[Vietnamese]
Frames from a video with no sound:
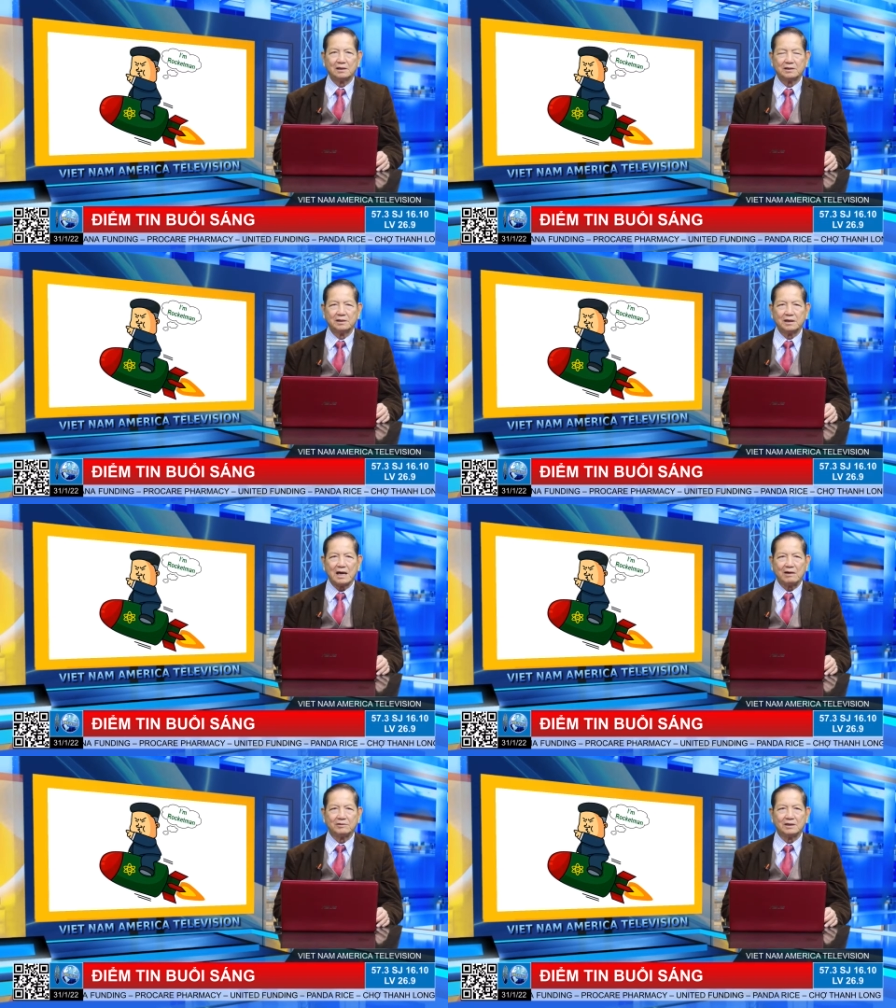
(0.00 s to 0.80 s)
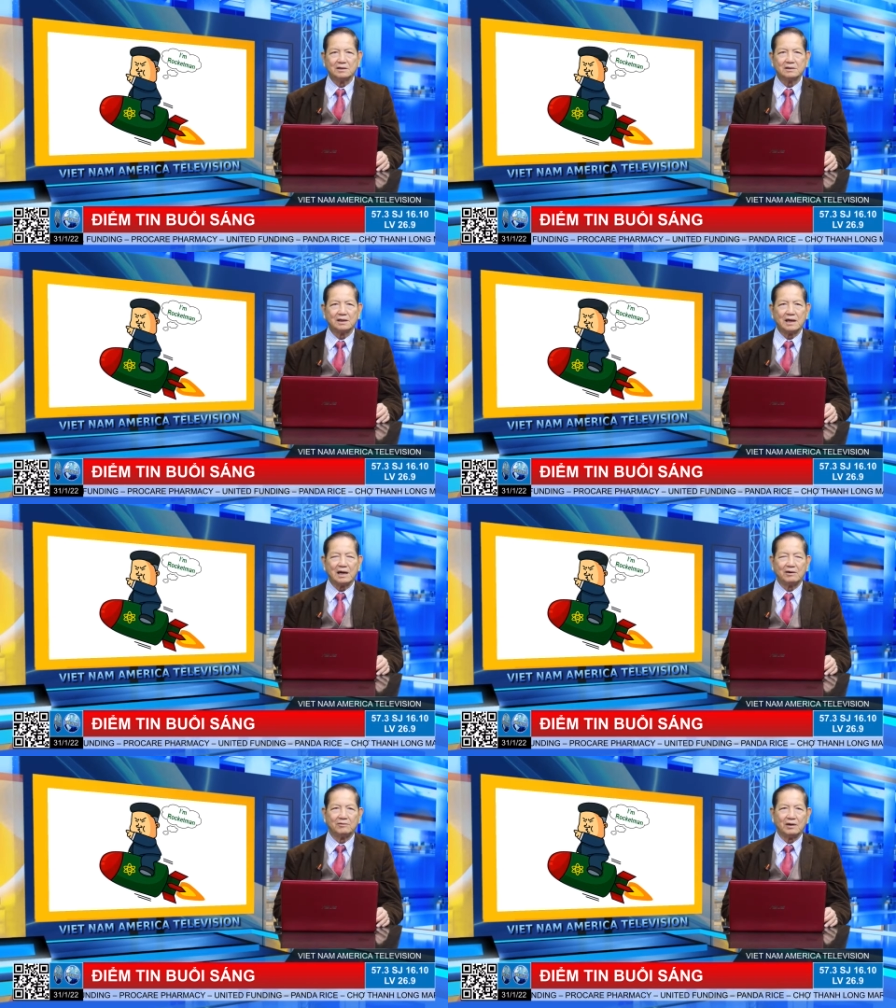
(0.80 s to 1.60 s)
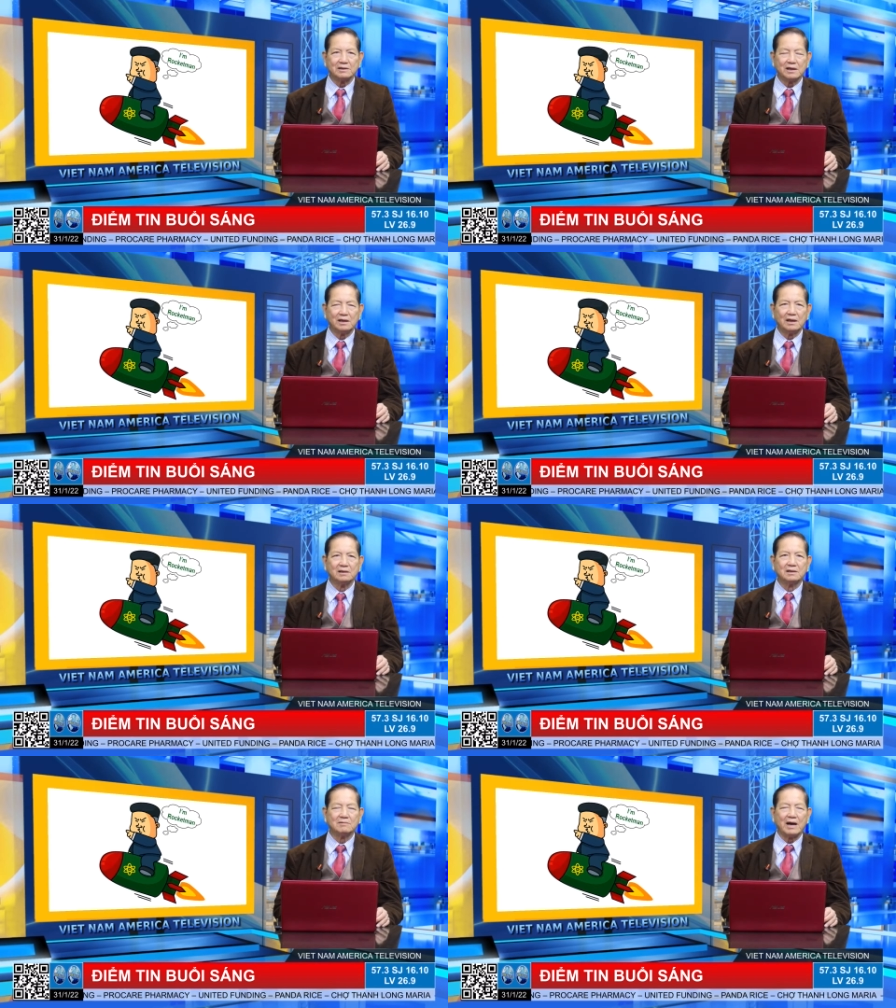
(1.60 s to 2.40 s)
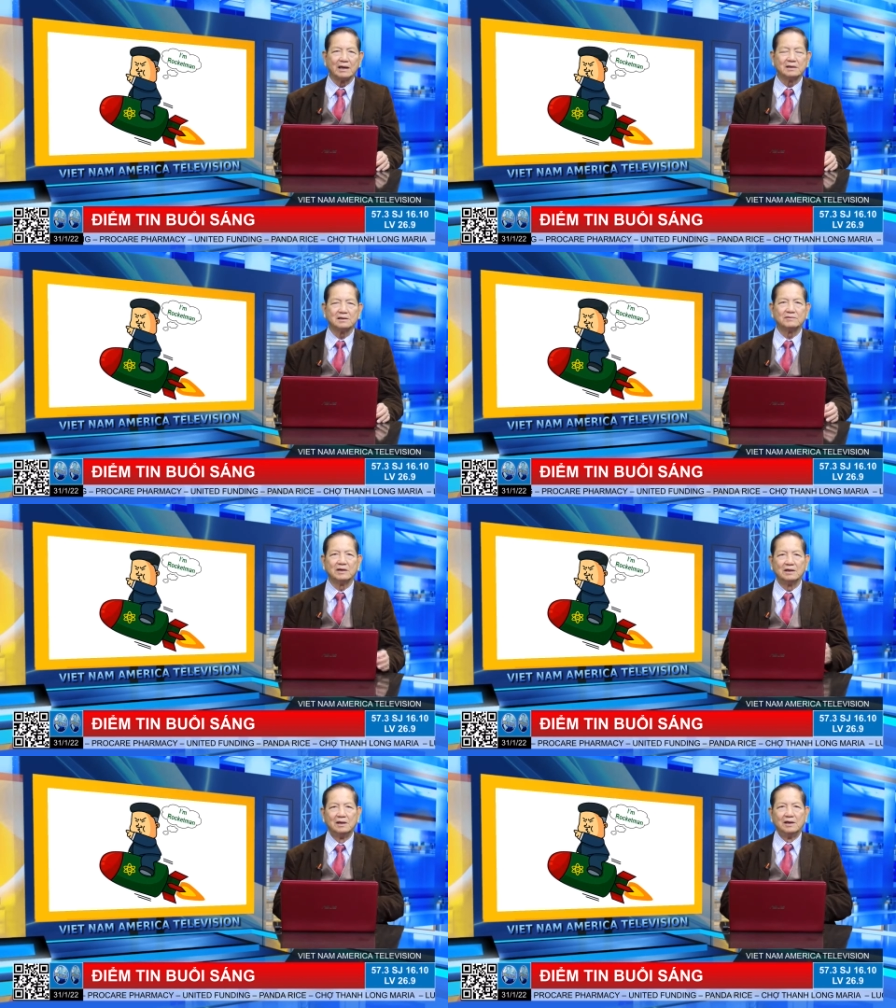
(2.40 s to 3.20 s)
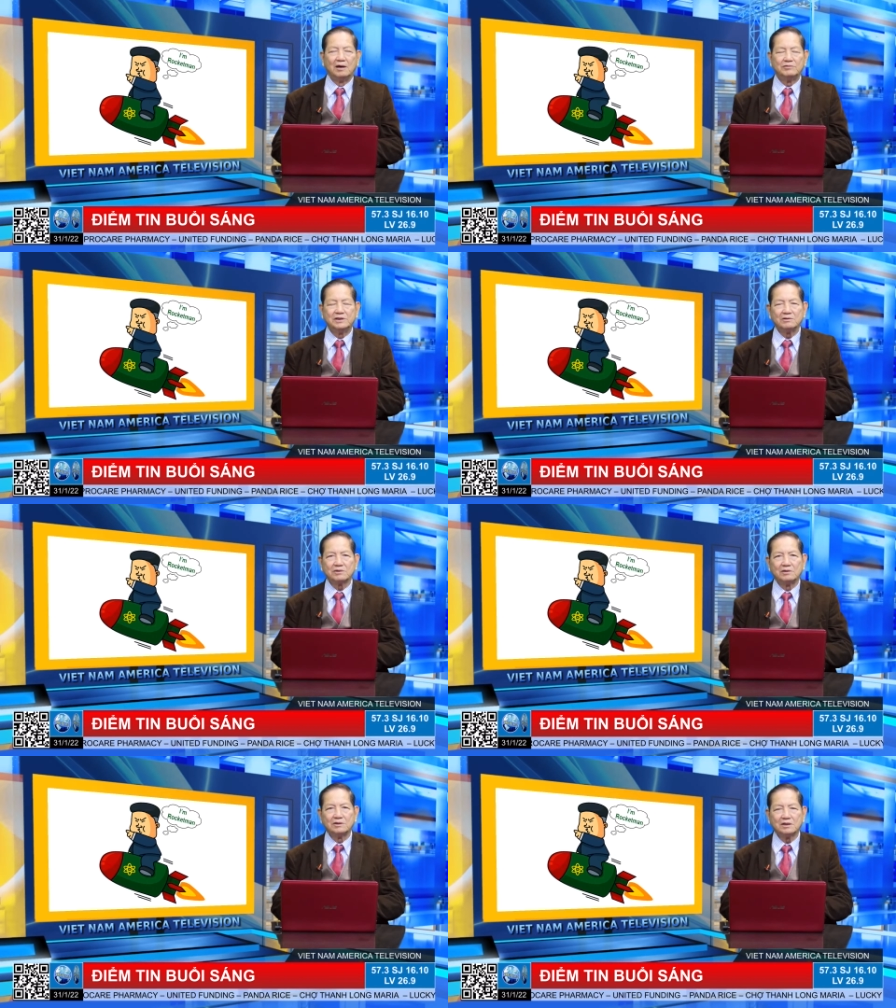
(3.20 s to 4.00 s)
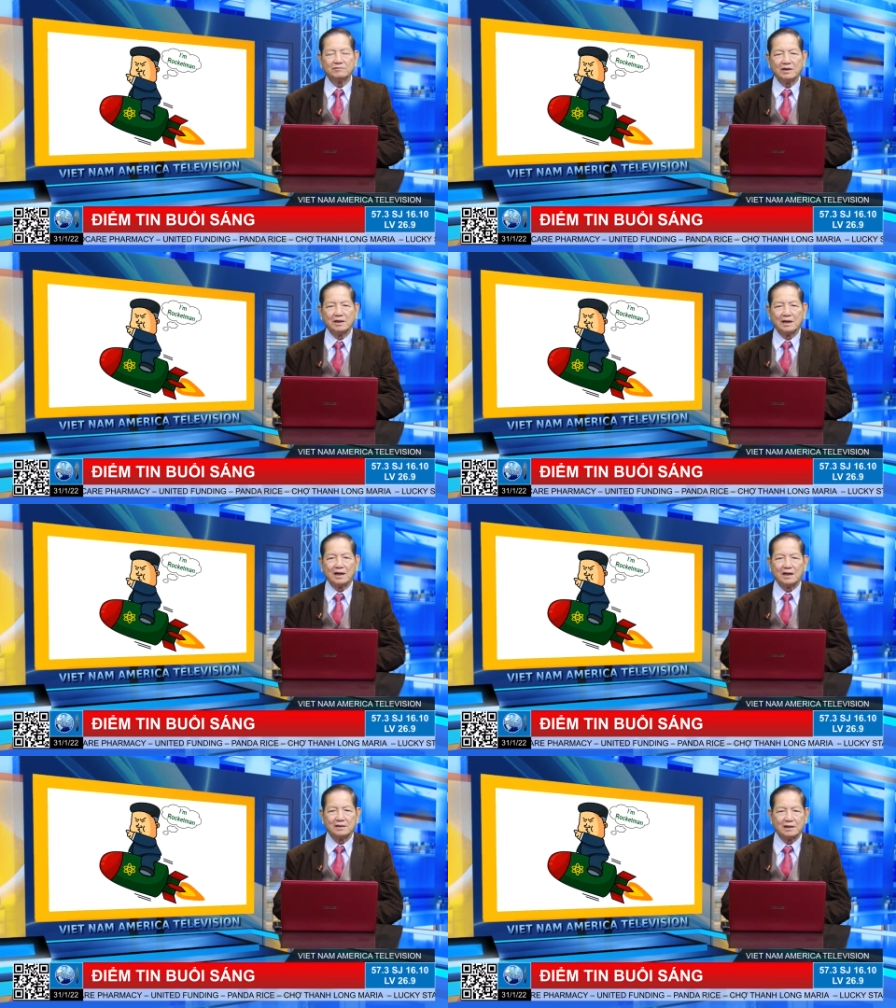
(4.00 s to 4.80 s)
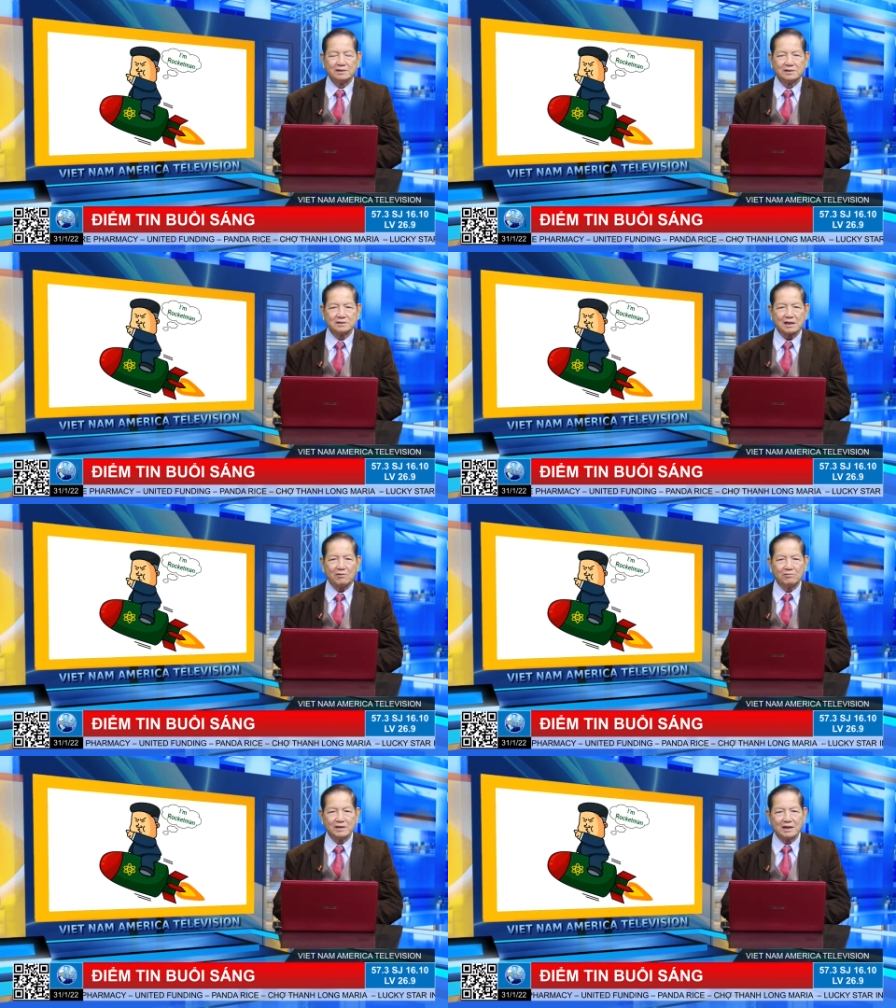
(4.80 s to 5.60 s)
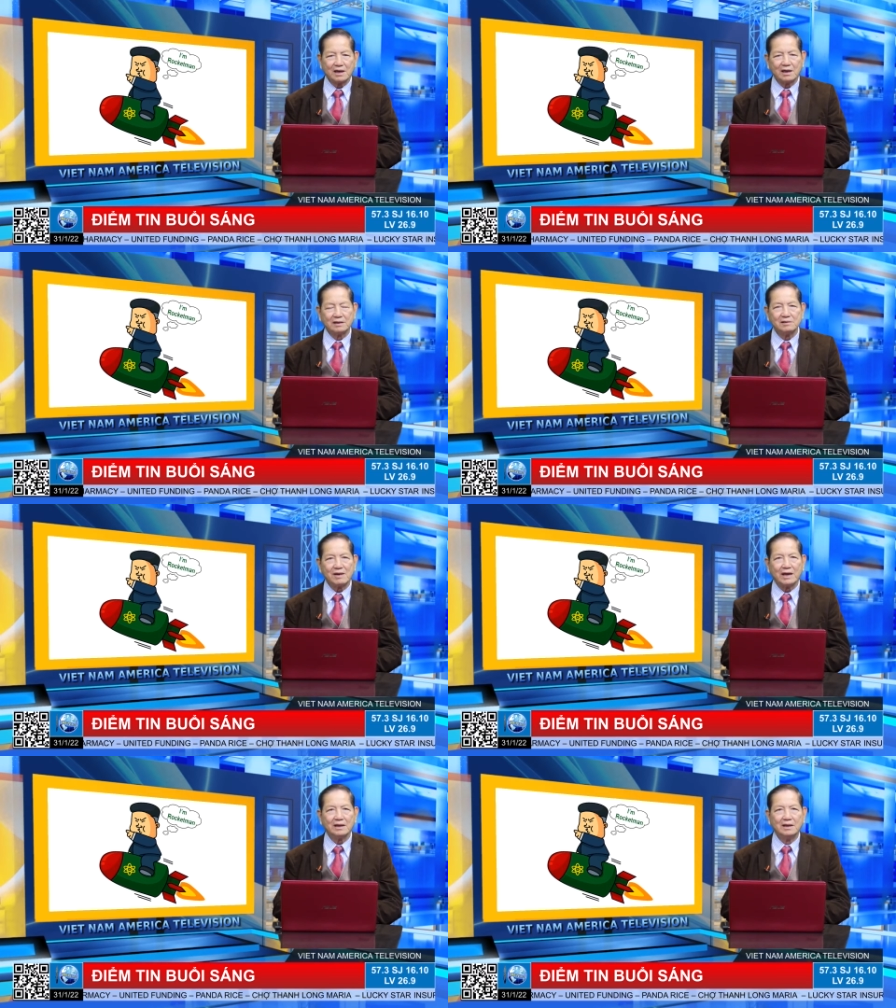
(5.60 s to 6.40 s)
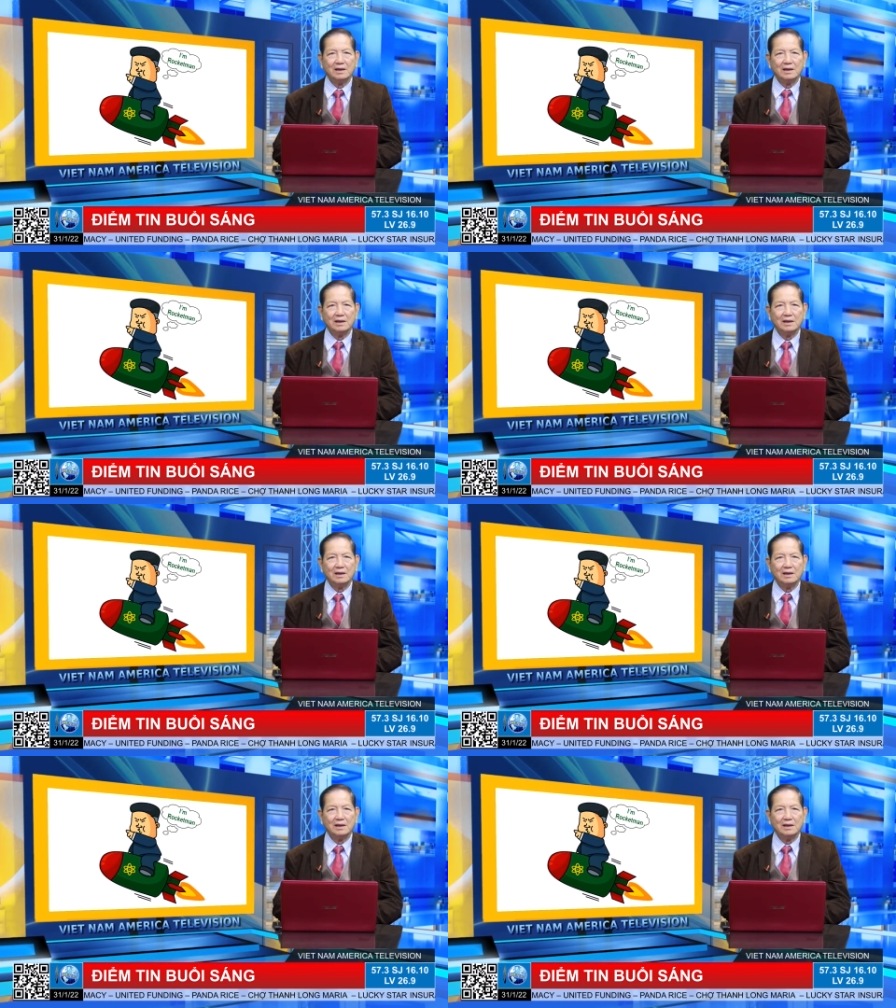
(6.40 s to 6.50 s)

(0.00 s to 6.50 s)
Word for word: địa đạo nữa, đó là hỏa tiễn lần thứ 7. Thưa quý vị, hôm trước tôi thưa quý vị là thứ 6, bây giờ là lần thứ 7.